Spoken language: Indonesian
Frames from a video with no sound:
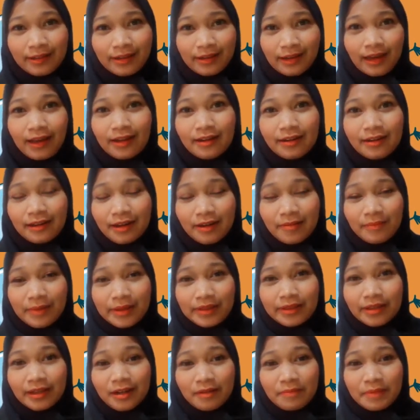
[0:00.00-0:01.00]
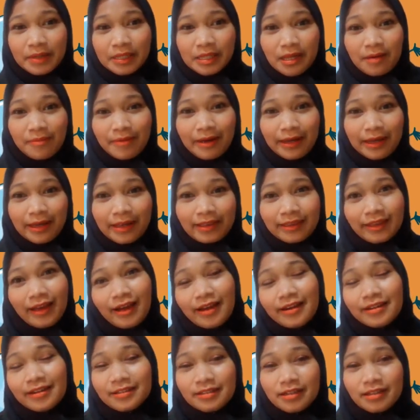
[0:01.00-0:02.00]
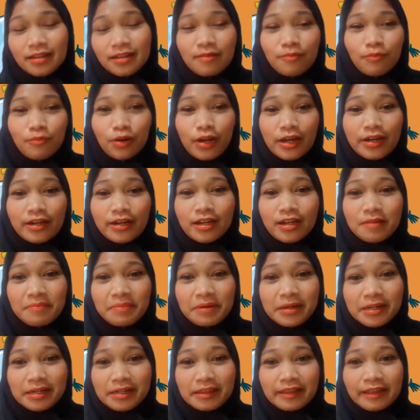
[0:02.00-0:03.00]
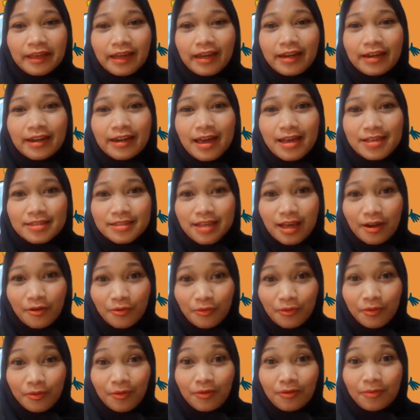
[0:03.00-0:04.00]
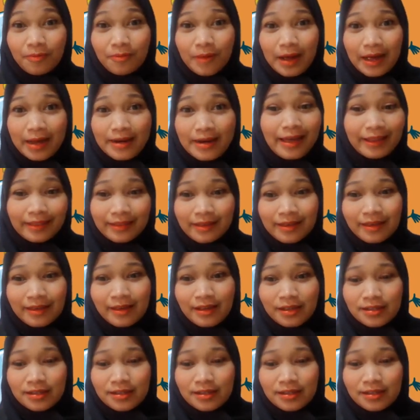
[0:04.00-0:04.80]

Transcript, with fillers: ya dengan materi pertama kita di sini mulai dari pengertian dasar hukum adat.